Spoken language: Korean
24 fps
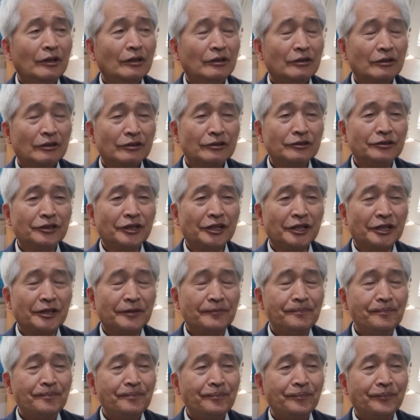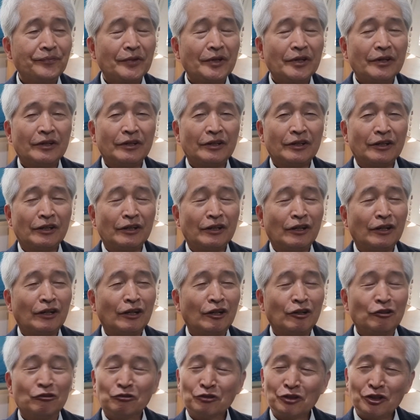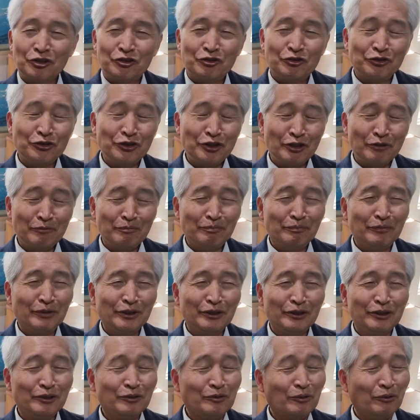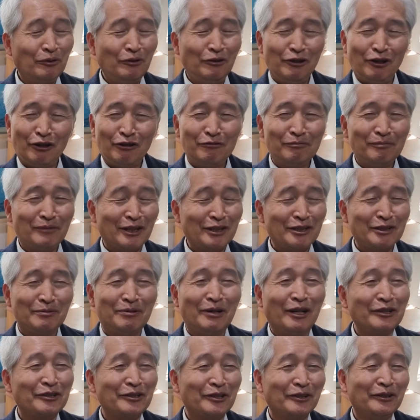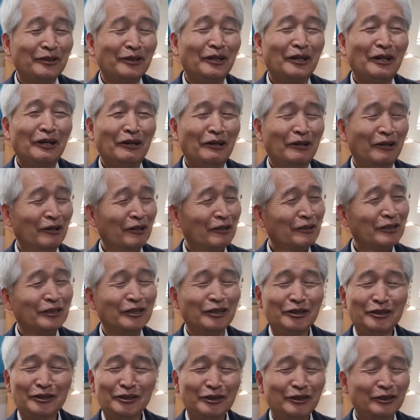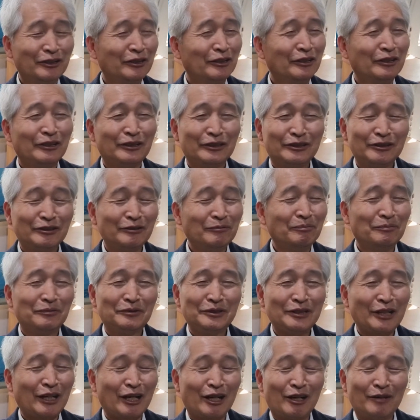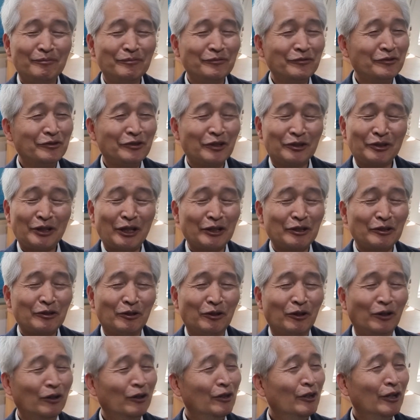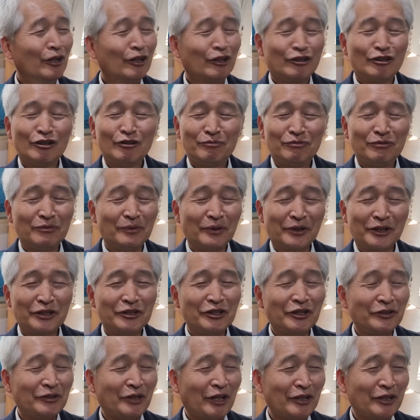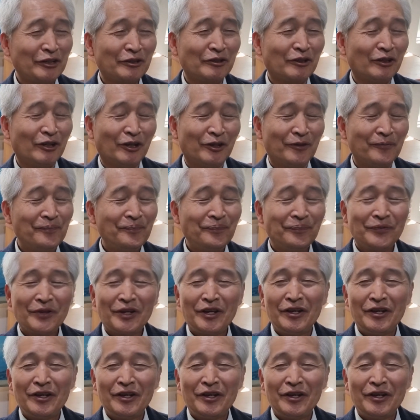그런데 어, 우리 주님은 놀라운 말씀을 하세요. 아, 그 사람 죄도 아니고 그 부모의 죄도 아니고